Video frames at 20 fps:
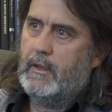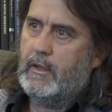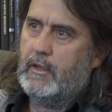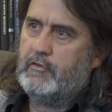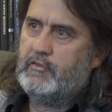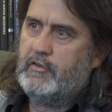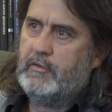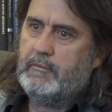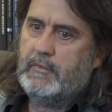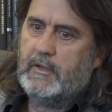E
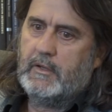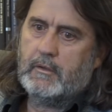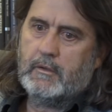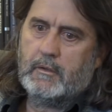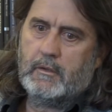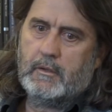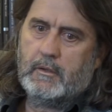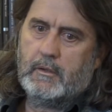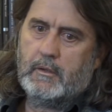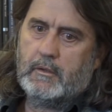şimdi
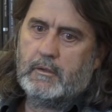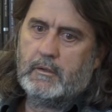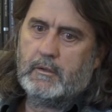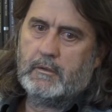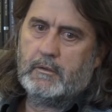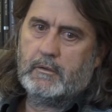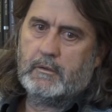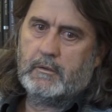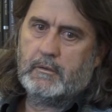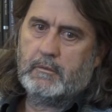
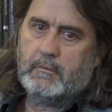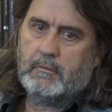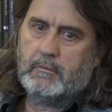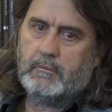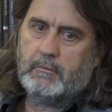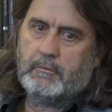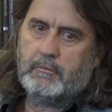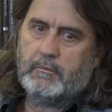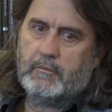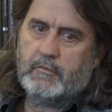
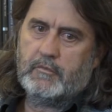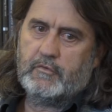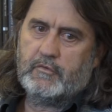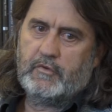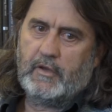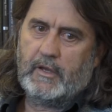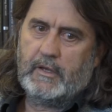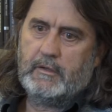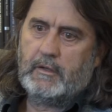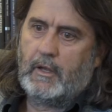e,
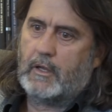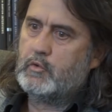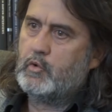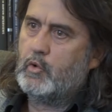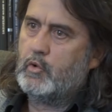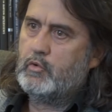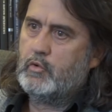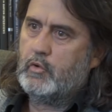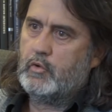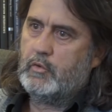şeyin
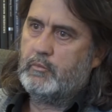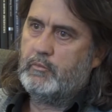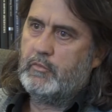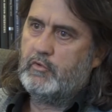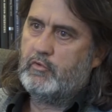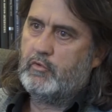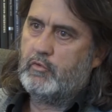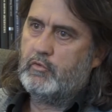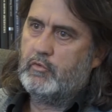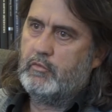Adorno'nun bir
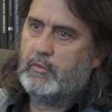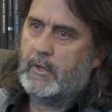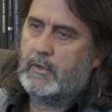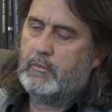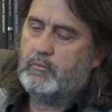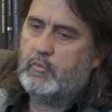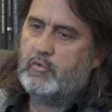sözü var.